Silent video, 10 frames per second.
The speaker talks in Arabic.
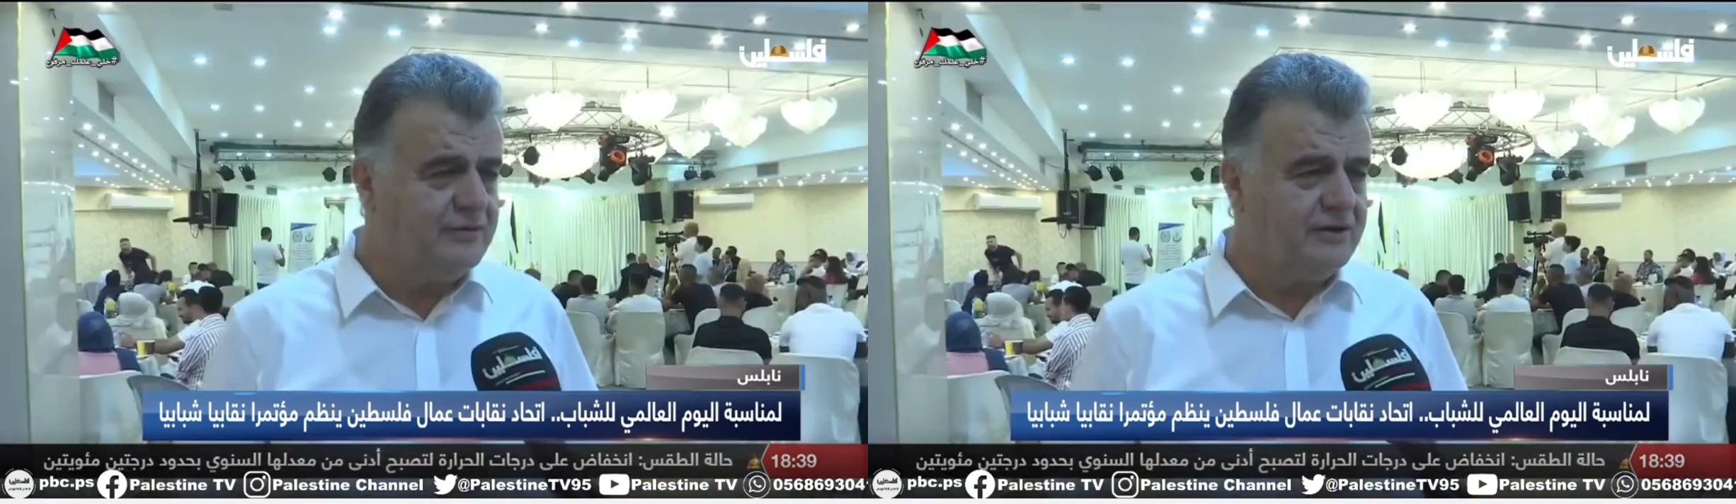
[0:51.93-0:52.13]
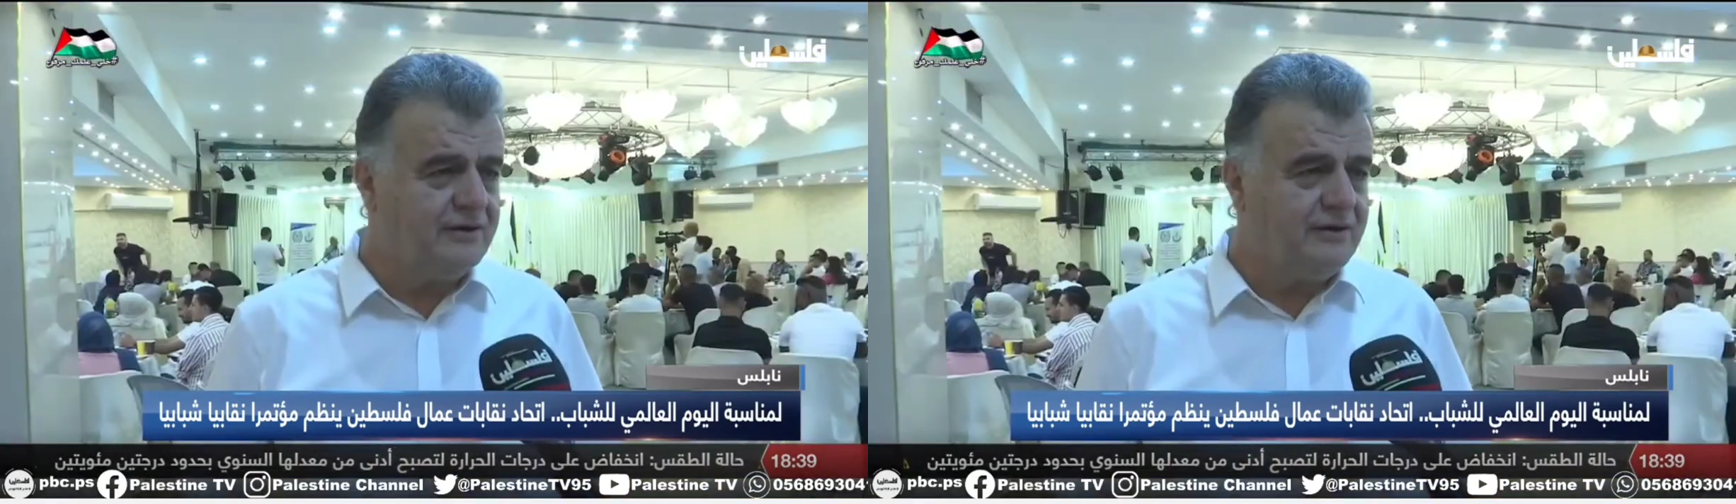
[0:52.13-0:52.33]

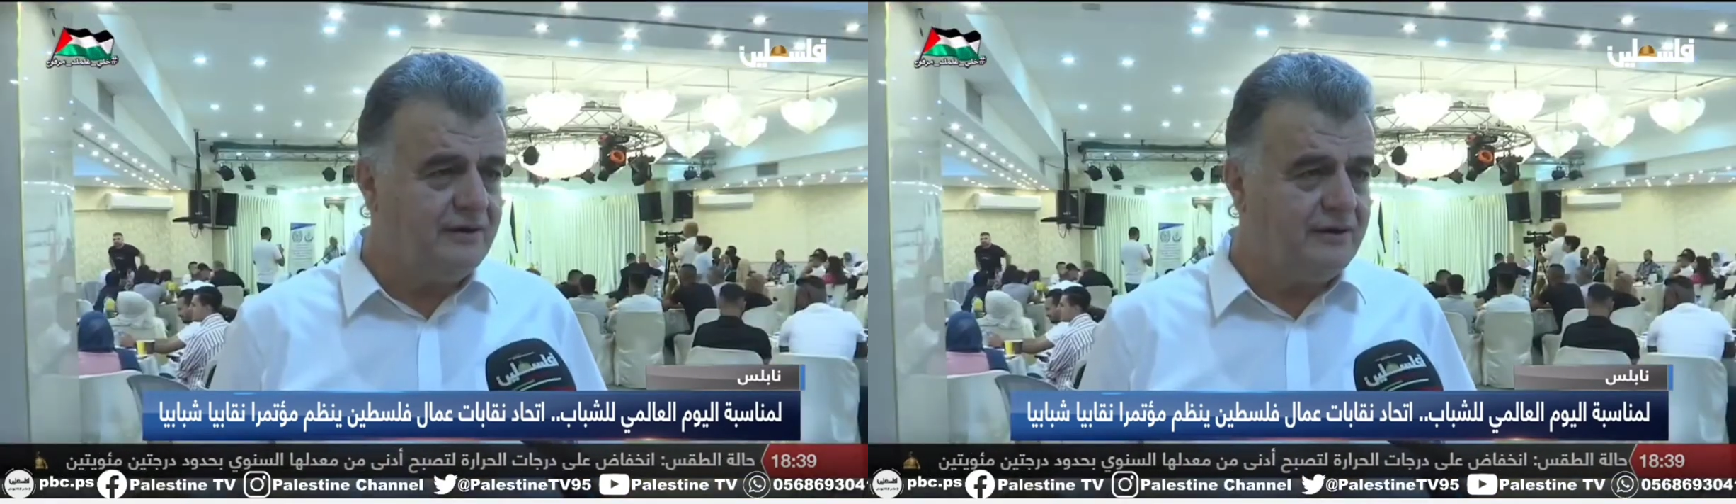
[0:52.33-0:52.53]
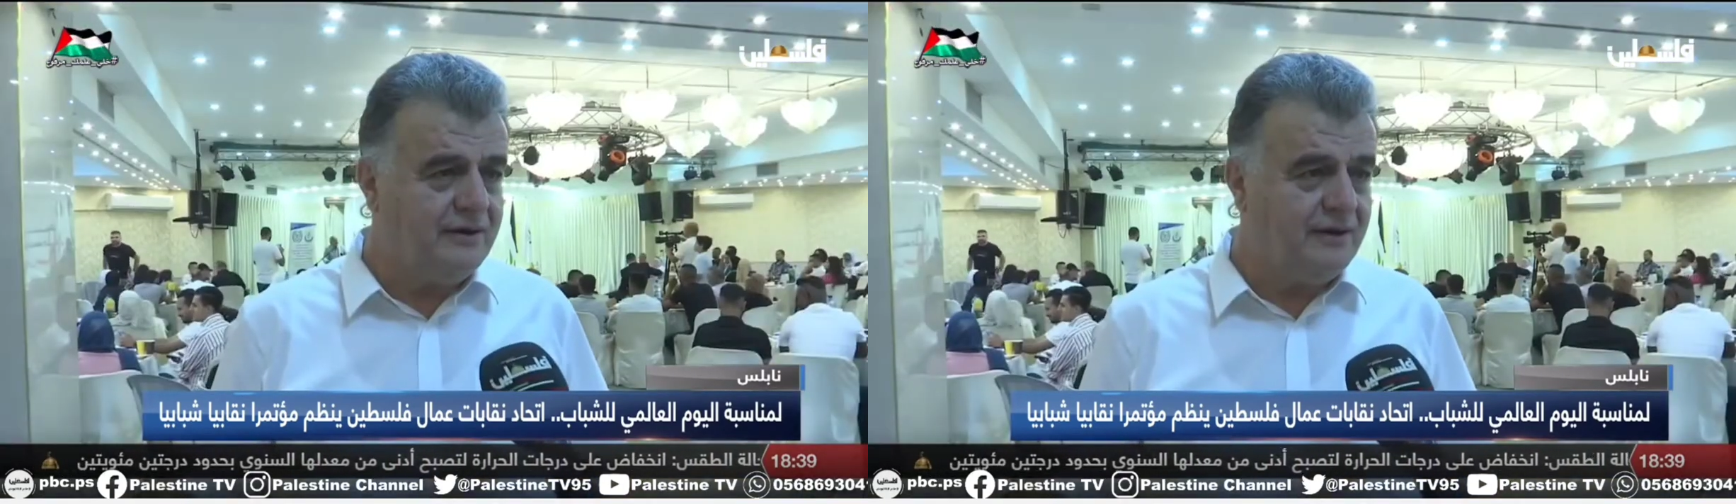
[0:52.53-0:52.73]

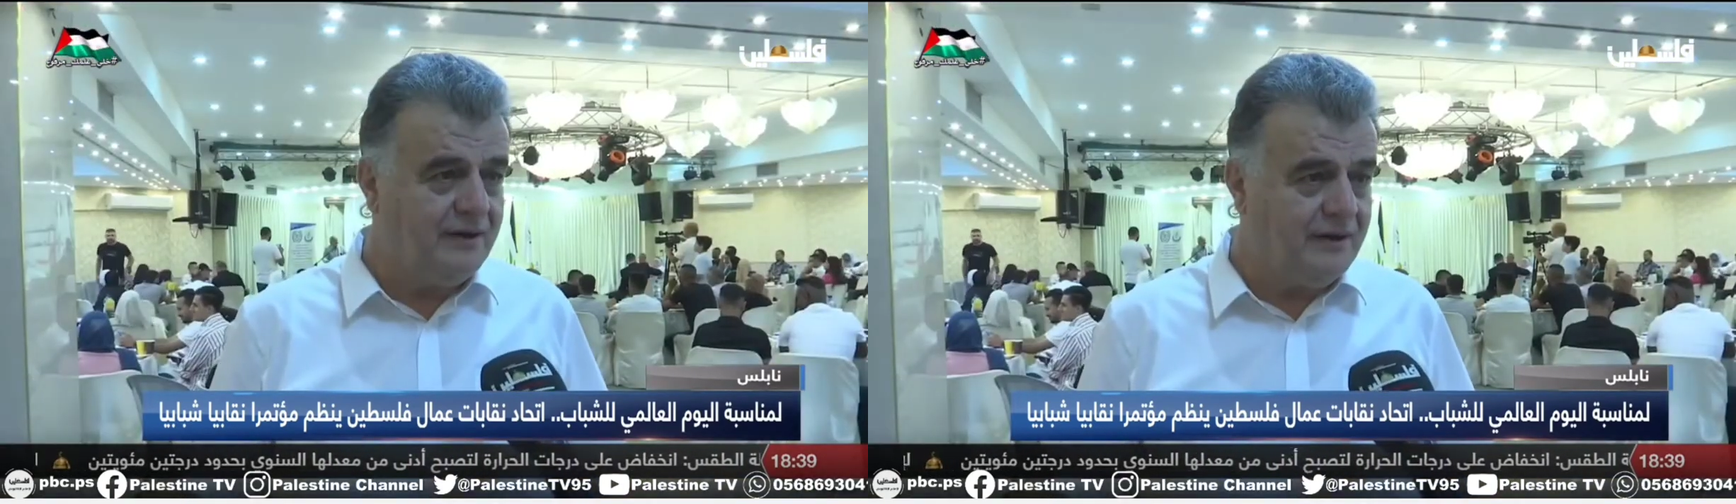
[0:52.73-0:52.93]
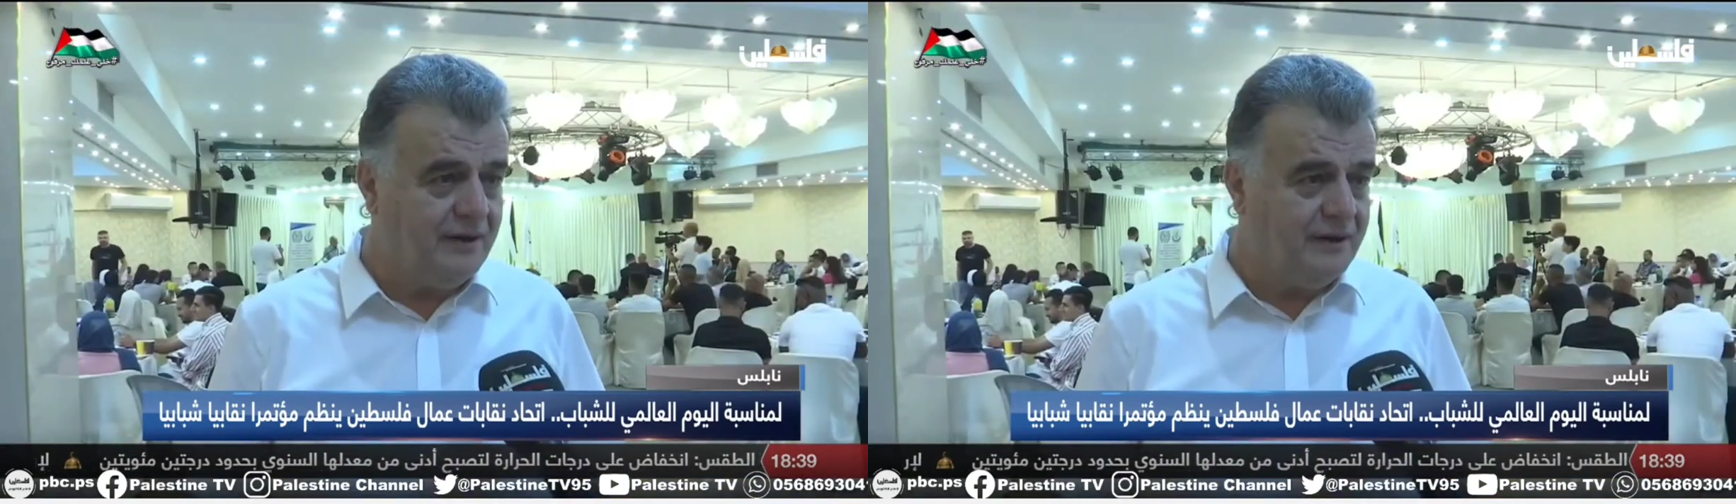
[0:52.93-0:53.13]
ذكرى
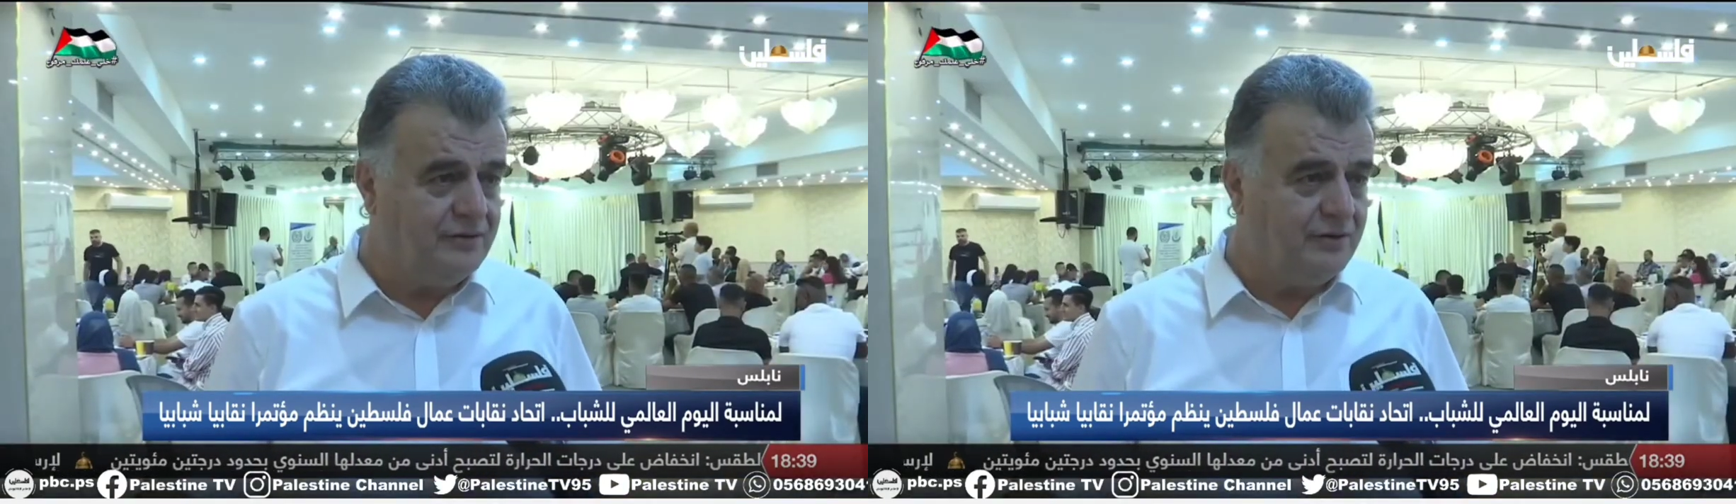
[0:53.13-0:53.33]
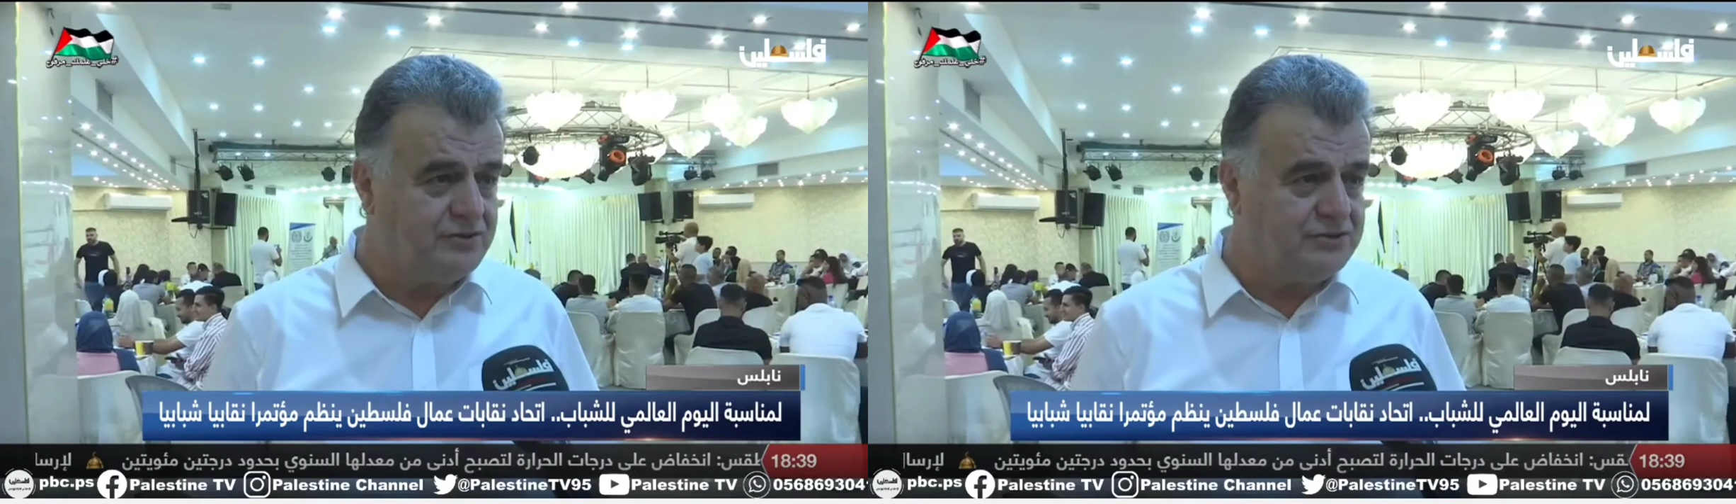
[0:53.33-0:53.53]
ليوم